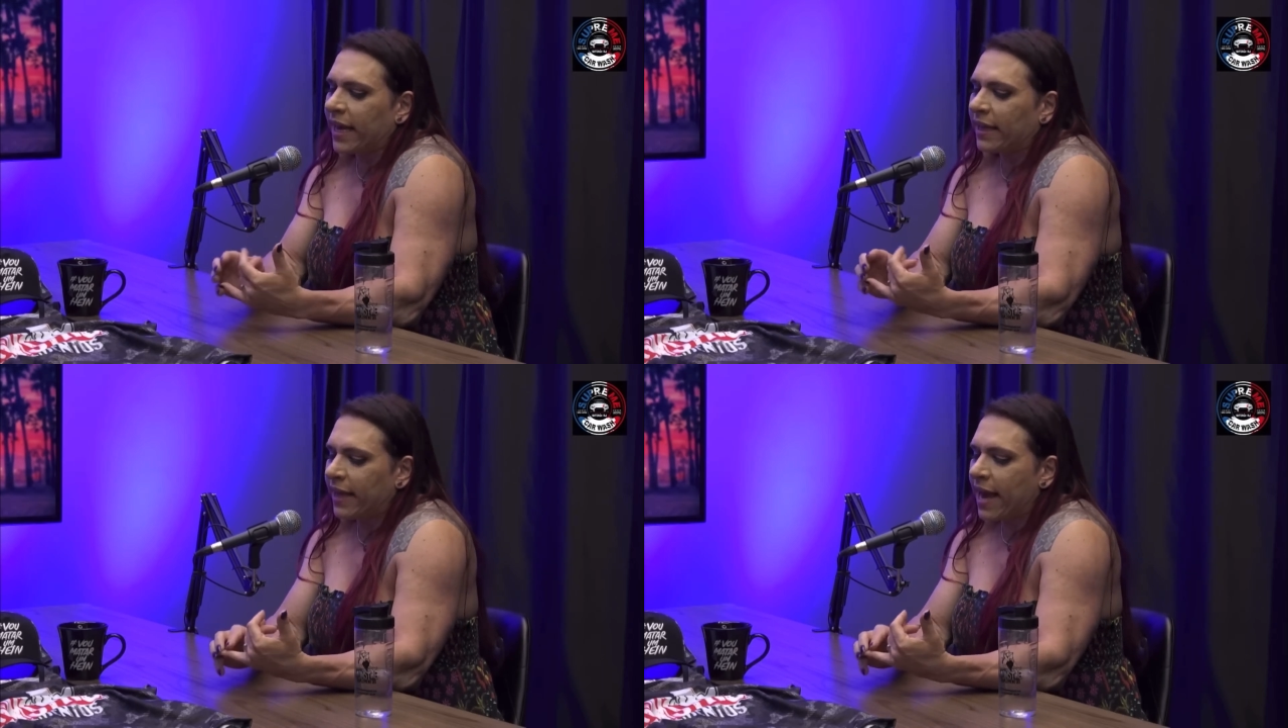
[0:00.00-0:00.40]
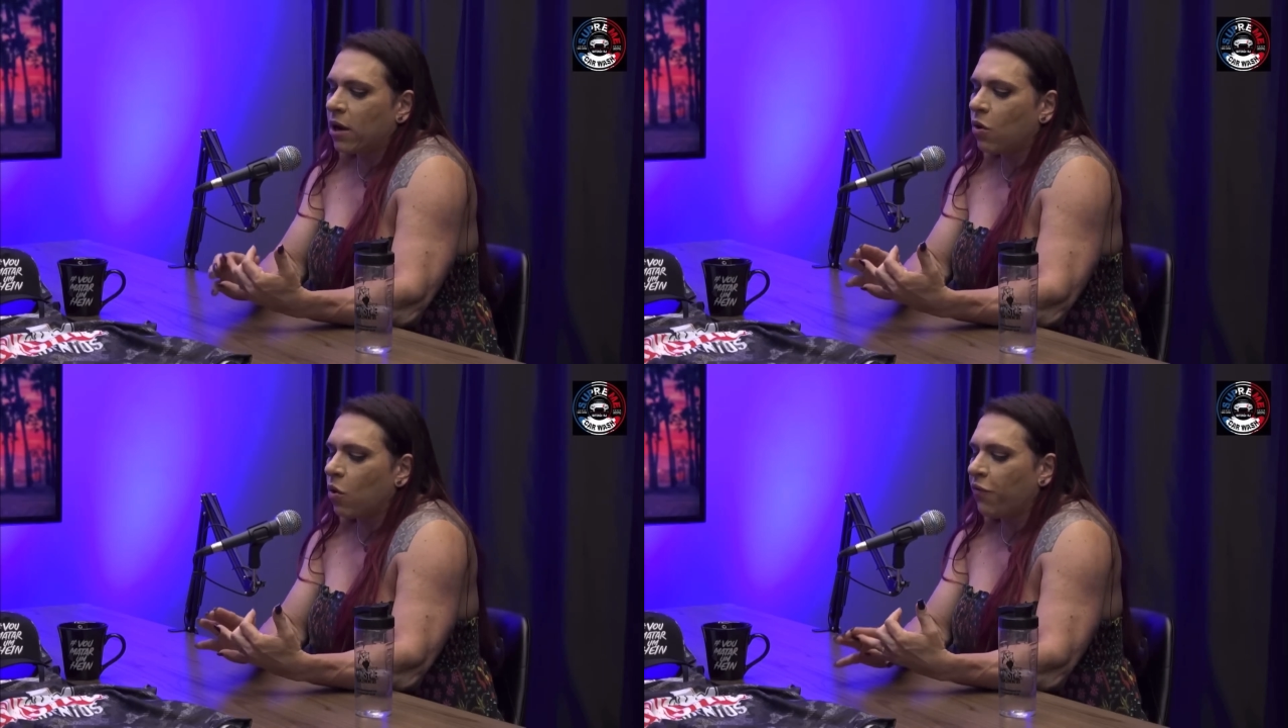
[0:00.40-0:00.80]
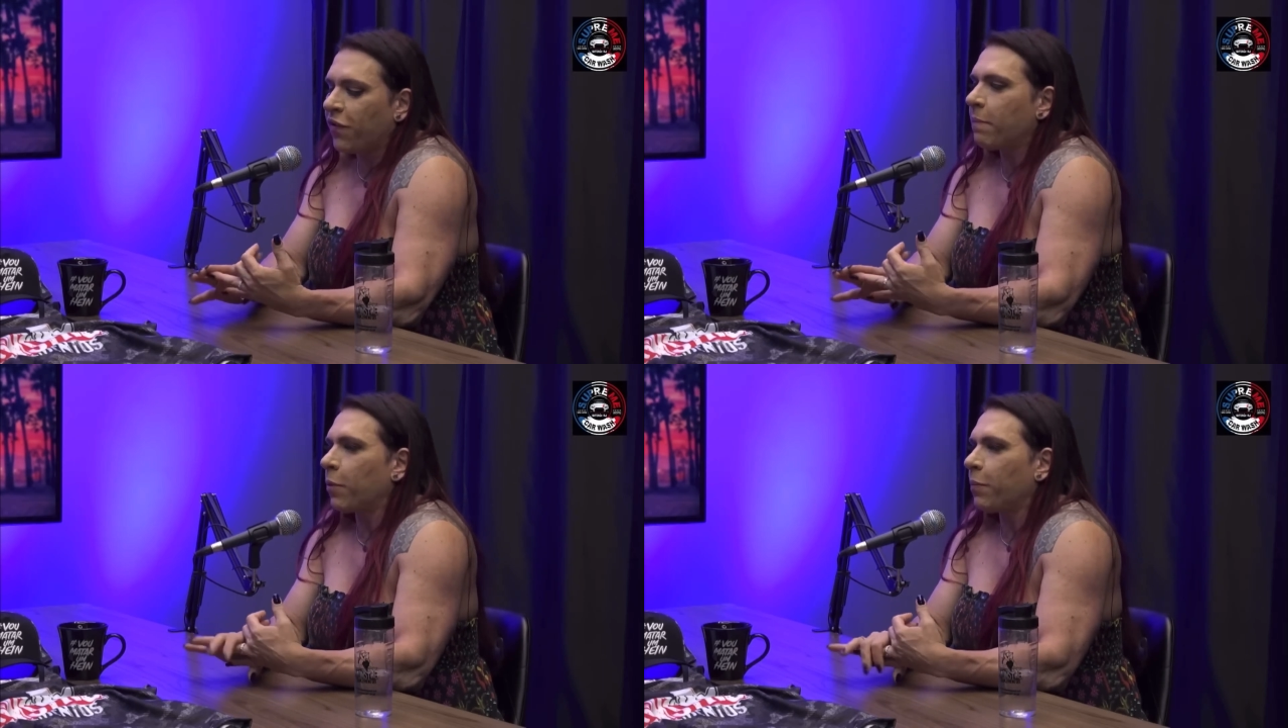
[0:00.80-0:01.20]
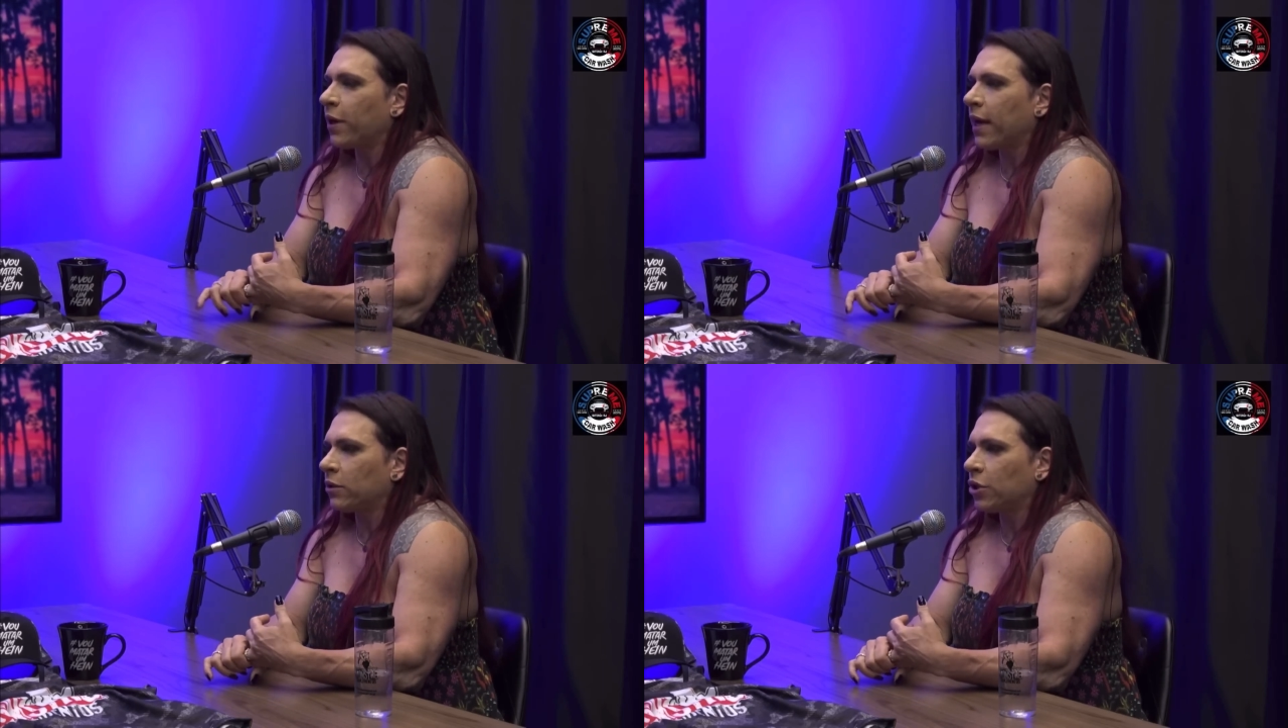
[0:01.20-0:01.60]
que é a DECA ou
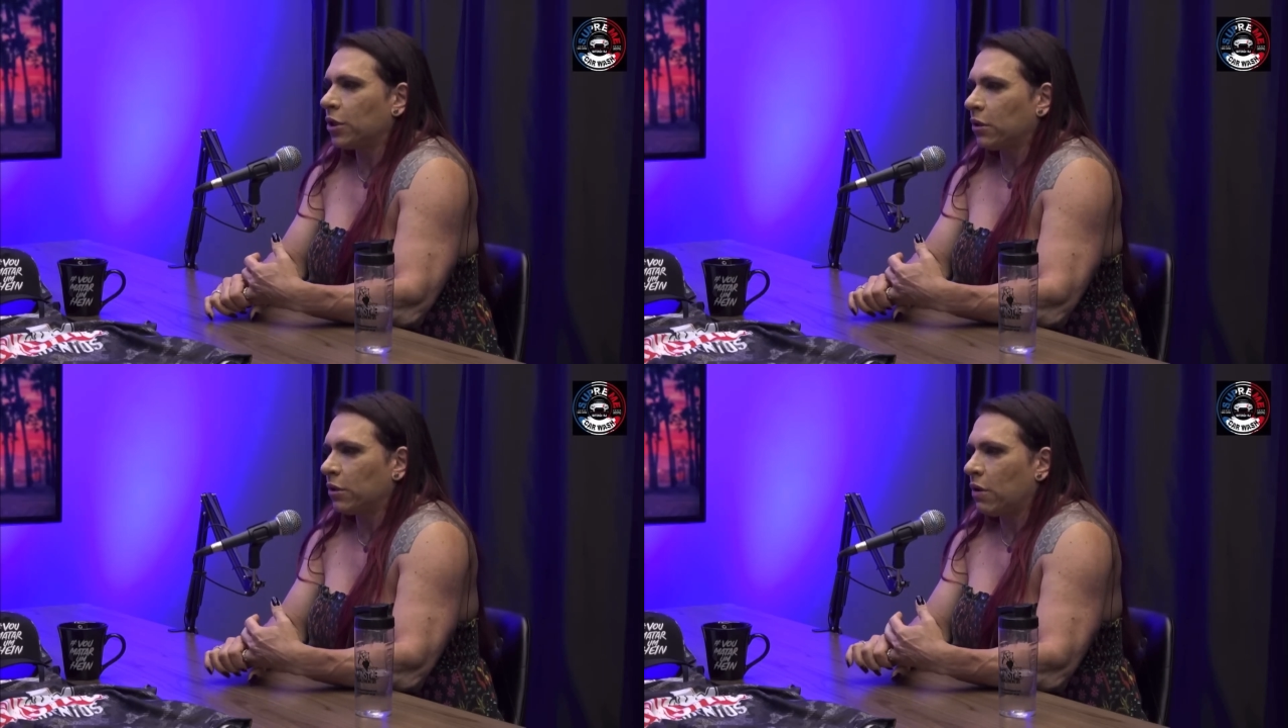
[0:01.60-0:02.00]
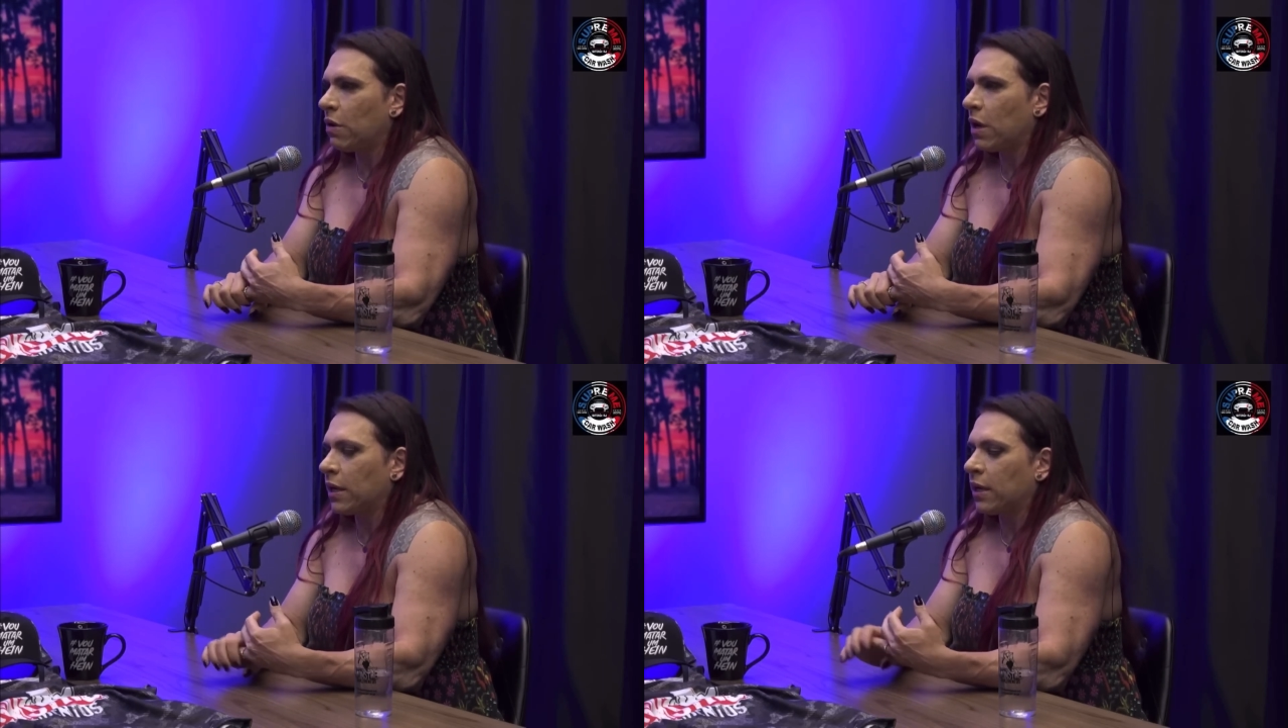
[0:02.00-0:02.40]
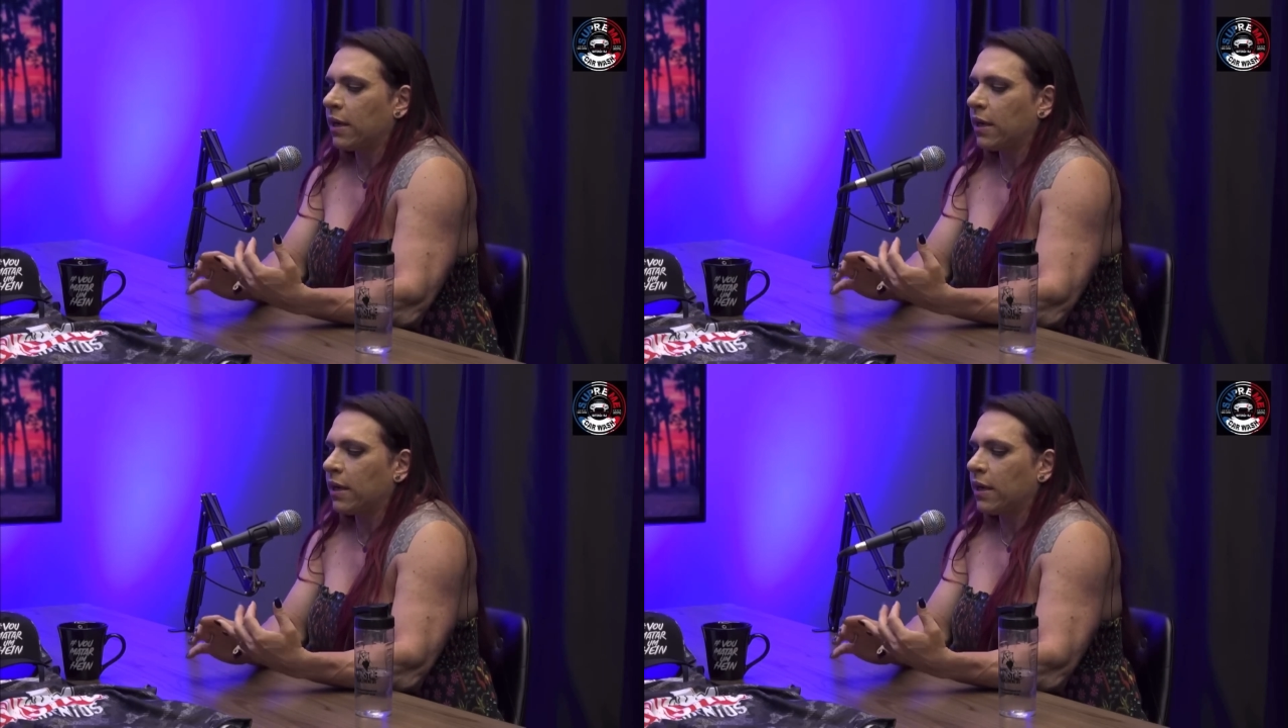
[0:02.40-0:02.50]
fenpropionato de nandrolona,